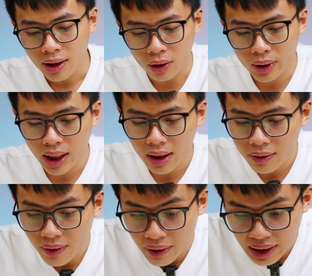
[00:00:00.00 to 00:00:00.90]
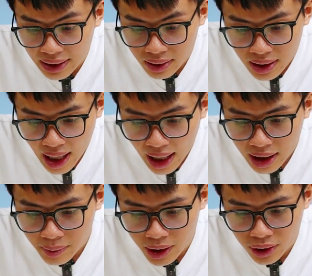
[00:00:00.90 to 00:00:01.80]
Ok, vào ngày thứ
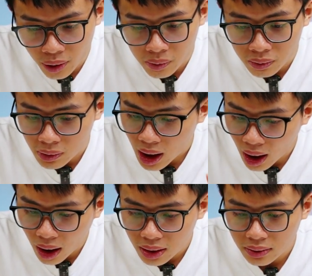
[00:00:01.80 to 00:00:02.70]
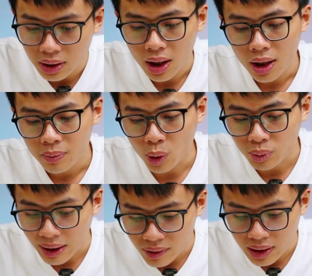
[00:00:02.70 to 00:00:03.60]
hai mình dùng hơn một
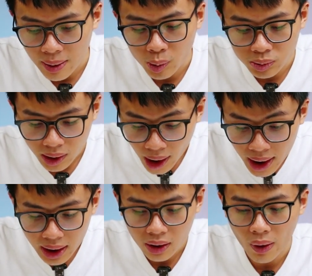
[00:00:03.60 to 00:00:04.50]
trăm phần trăm một tí,